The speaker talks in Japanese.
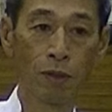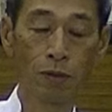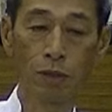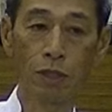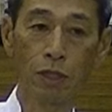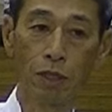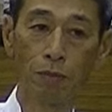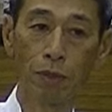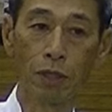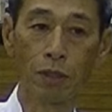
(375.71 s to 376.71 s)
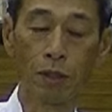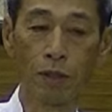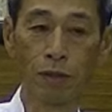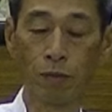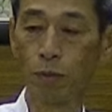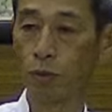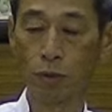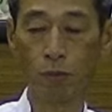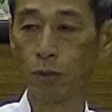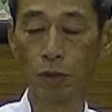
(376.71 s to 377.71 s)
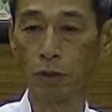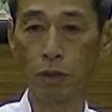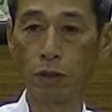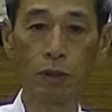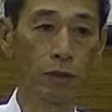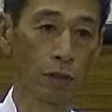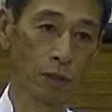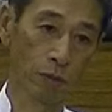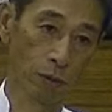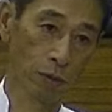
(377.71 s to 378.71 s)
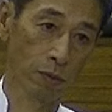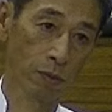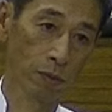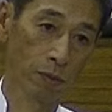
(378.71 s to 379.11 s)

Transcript: ところがさんねんめになったらですね、もうそれはもう全然できなくなったそうです。